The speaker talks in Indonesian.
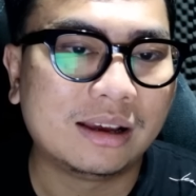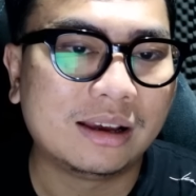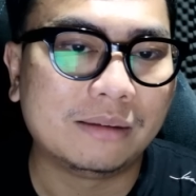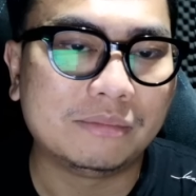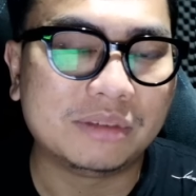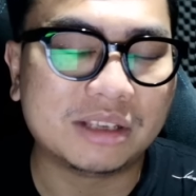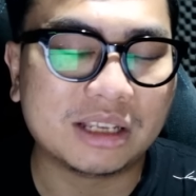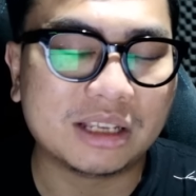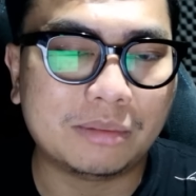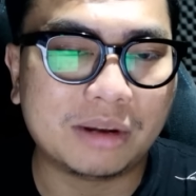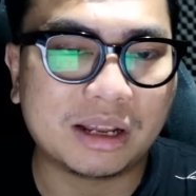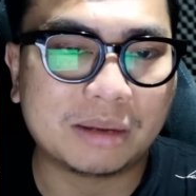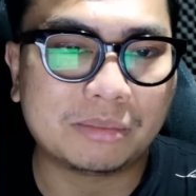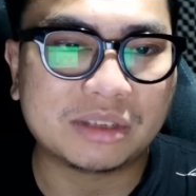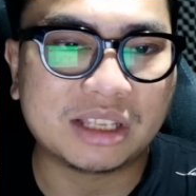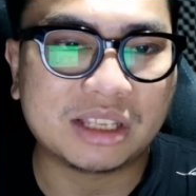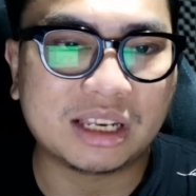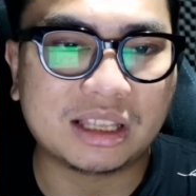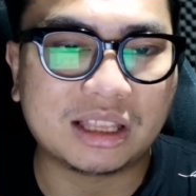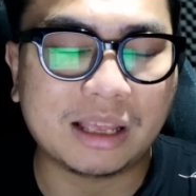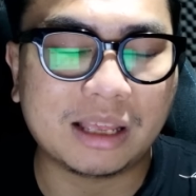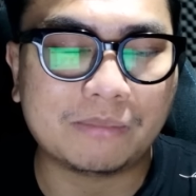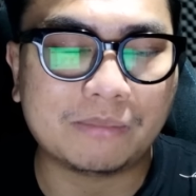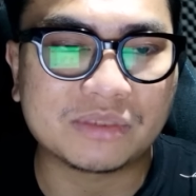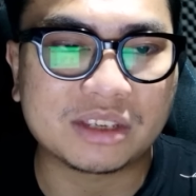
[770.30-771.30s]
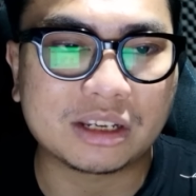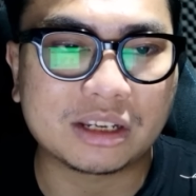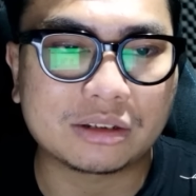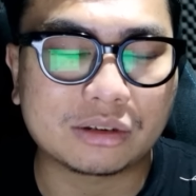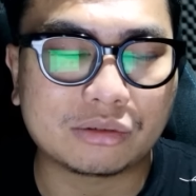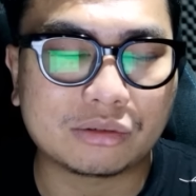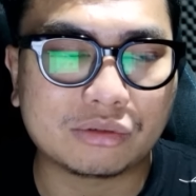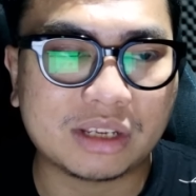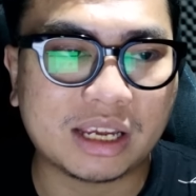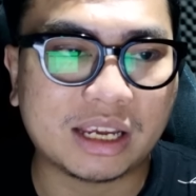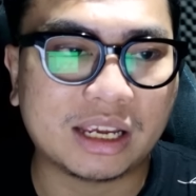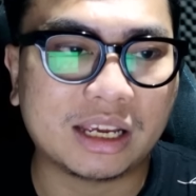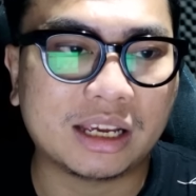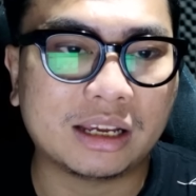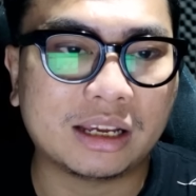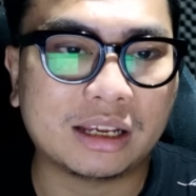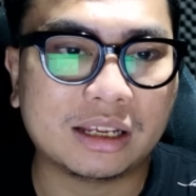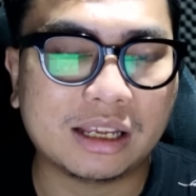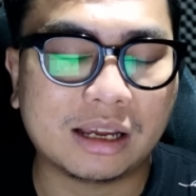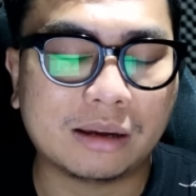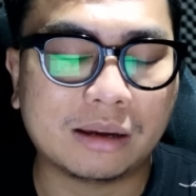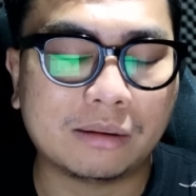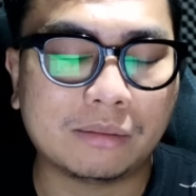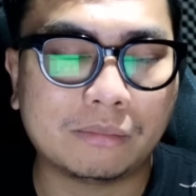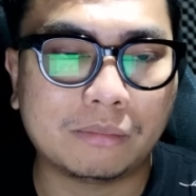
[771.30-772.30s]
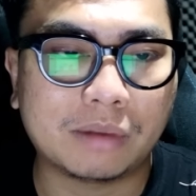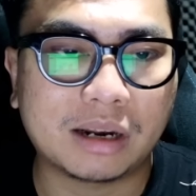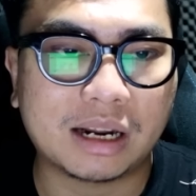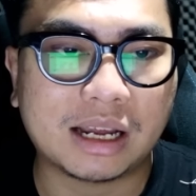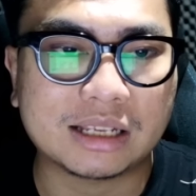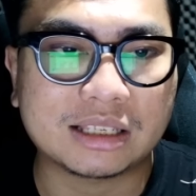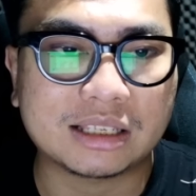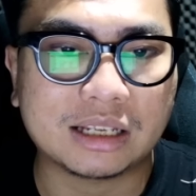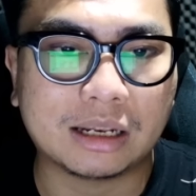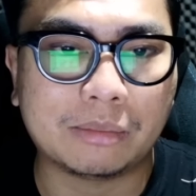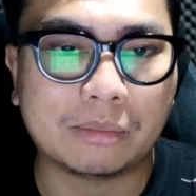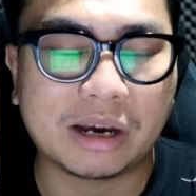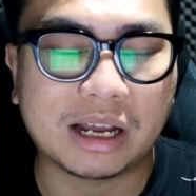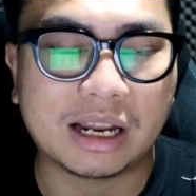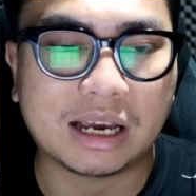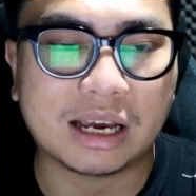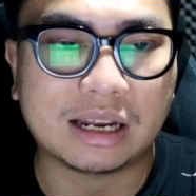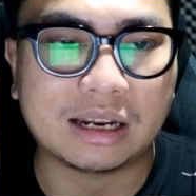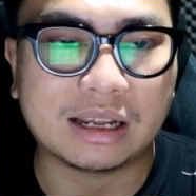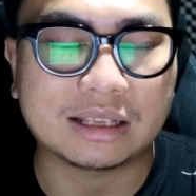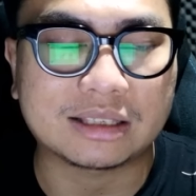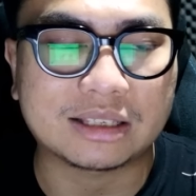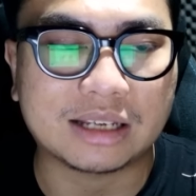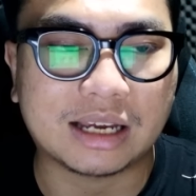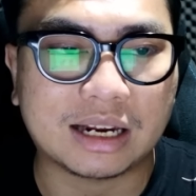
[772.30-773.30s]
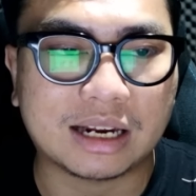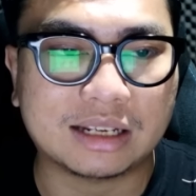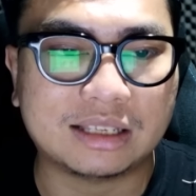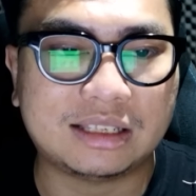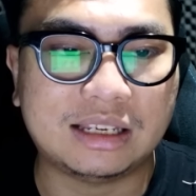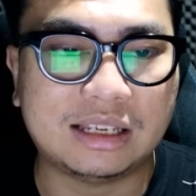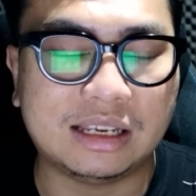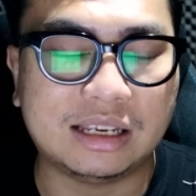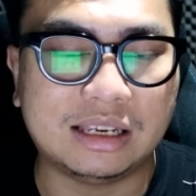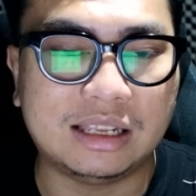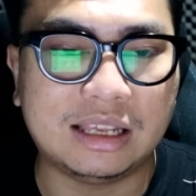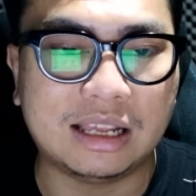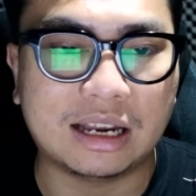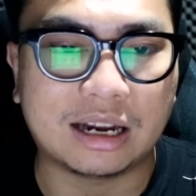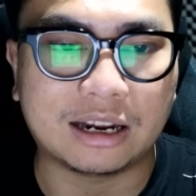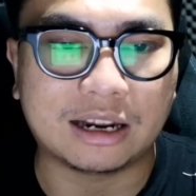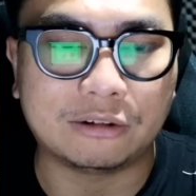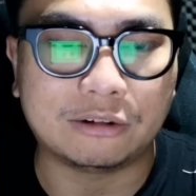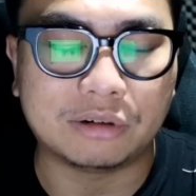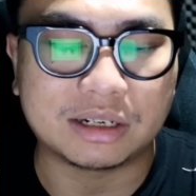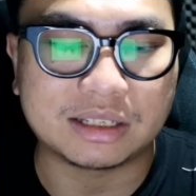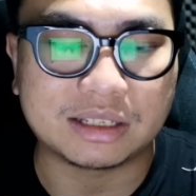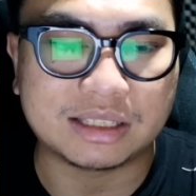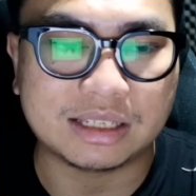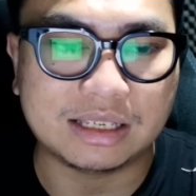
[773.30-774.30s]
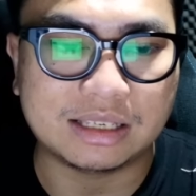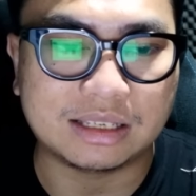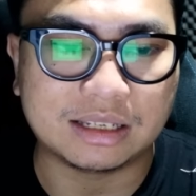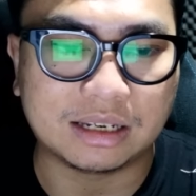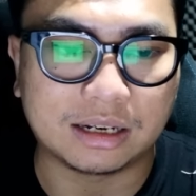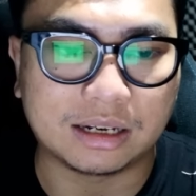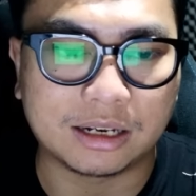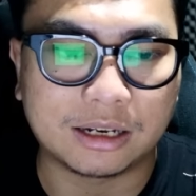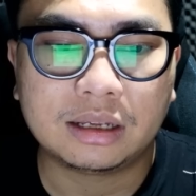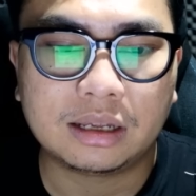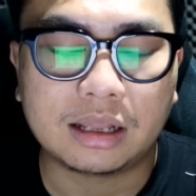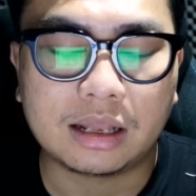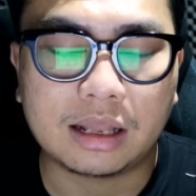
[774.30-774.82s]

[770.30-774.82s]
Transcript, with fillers: bisa dibilang menjadi tim satu-satunya ya yang berhasil mengalahkan SRG di regular season.